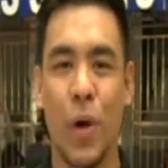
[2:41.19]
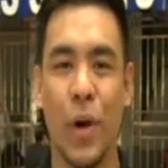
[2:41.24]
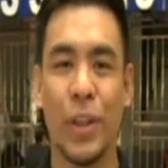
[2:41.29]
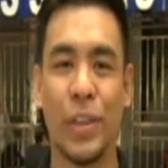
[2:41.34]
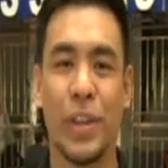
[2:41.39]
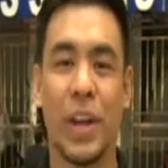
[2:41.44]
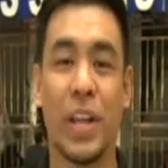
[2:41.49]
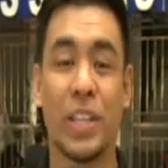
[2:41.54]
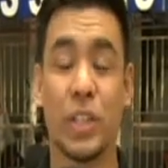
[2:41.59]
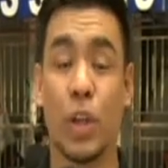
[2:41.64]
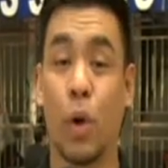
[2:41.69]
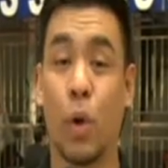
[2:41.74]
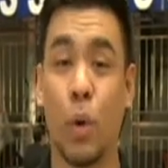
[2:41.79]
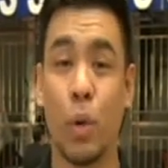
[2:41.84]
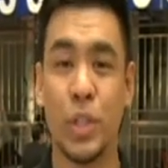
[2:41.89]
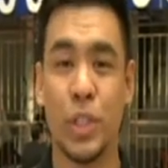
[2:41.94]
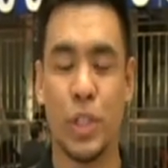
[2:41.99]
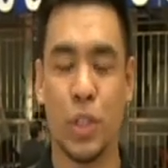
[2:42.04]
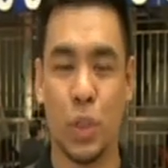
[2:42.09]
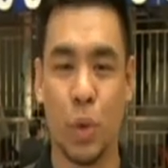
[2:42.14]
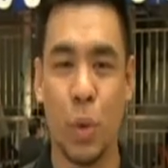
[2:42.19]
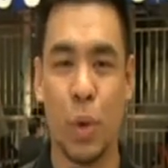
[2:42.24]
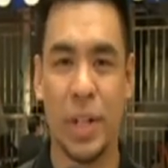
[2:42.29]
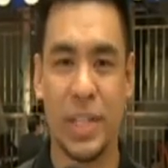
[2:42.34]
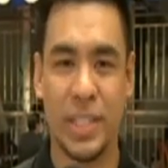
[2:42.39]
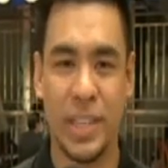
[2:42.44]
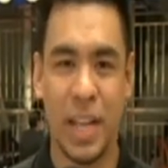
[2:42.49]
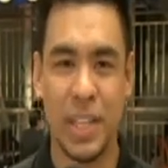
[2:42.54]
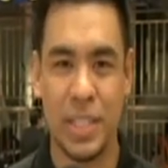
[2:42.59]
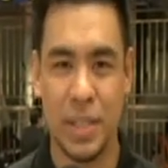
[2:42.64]
kontra sa host
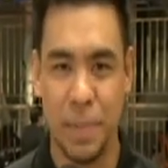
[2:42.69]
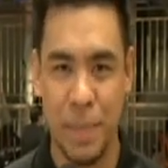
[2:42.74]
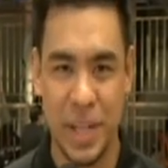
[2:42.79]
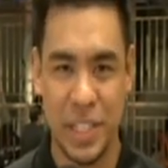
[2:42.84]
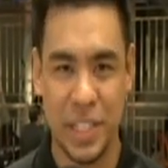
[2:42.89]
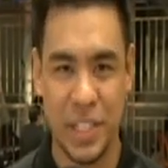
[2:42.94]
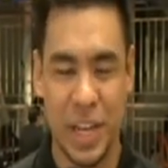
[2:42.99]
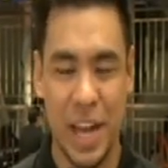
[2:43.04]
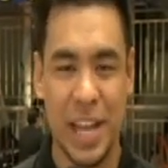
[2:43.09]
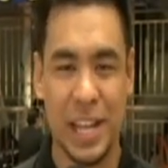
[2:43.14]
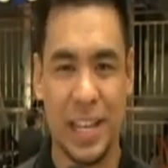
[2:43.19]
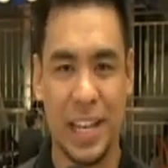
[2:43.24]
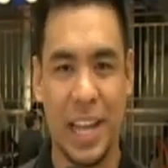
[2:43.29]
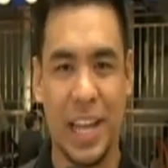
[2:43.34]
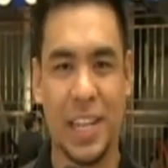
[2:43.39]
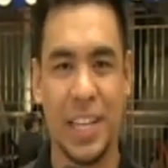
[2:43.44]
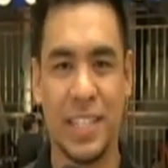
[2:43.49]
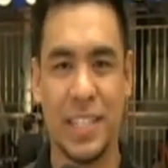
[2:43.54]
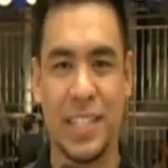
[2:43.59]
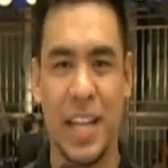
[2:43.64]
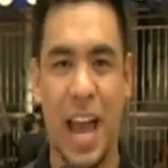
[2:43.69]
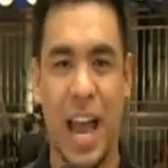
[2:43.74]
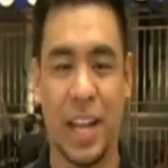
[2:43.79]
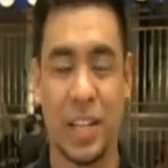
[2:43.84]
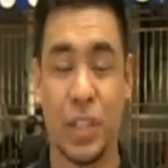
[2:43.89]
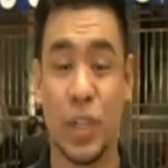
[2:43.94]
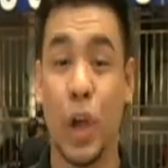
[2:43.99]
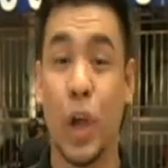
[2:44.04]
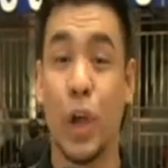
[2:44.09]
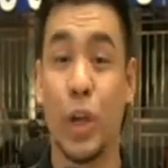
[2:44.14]
school San Sebastian Lady
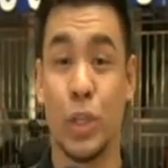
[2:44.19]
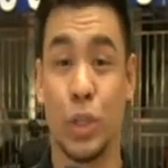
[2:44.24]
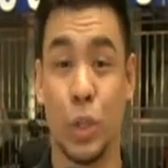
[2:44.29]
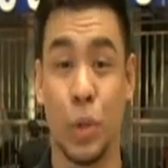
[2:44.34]
Stags.